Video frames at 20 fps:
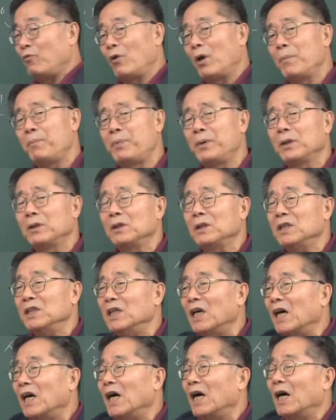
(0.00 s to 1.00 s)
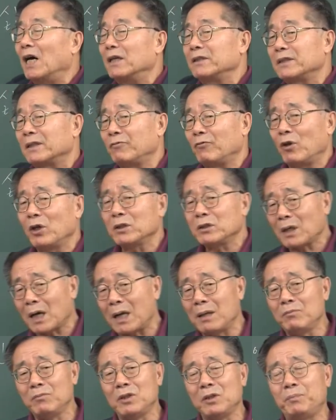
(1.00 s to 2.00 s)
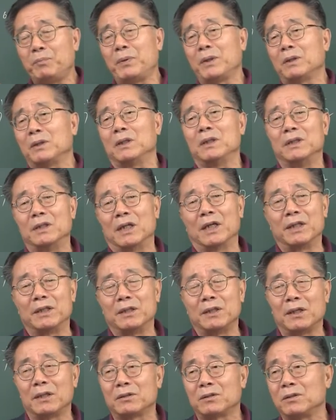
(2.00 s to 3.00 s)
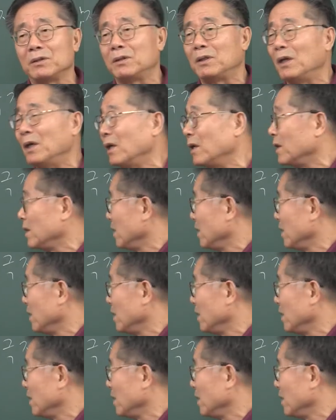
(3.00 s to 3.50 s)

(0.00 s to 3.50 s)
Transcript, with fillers: 왜 비극이냐, 왜 삶이 비극이냐 이랬을 때